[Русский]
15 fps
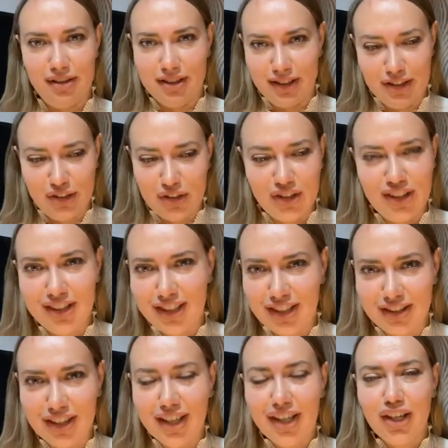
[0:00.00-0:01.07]
конечно,
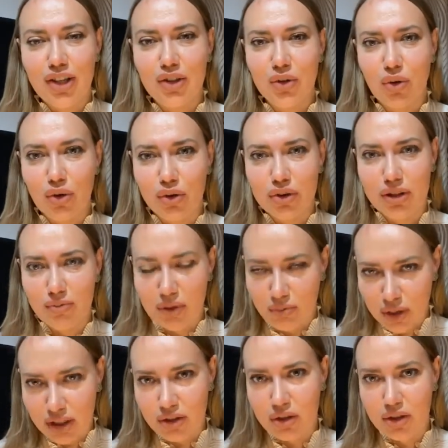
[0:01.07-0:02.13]
нет, но, тем не
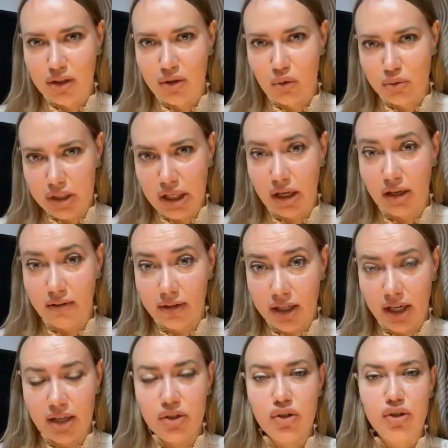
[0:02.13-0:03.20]
менее,
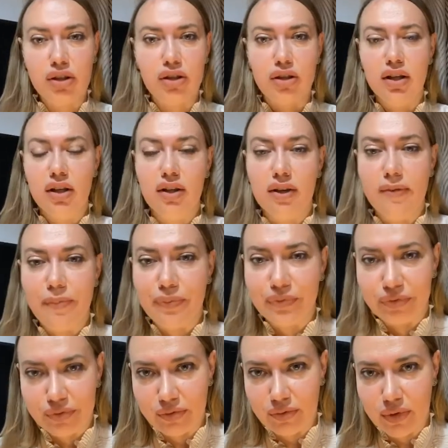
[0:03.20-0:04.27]
русскоговорящие,
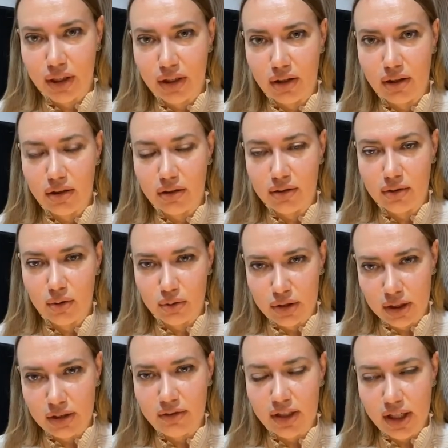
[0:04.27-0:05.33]

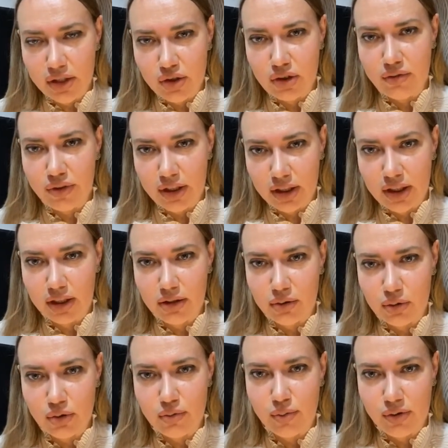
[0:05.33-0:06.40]
русскоговорящие фенхели
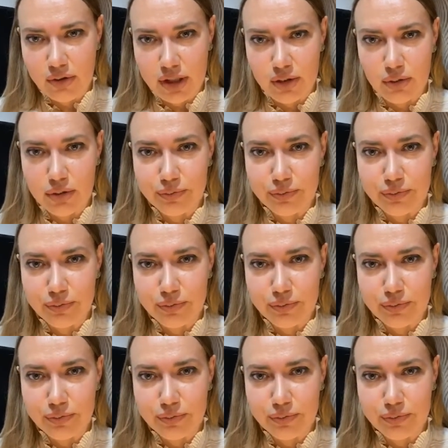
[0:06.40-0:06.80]
тоже бывают.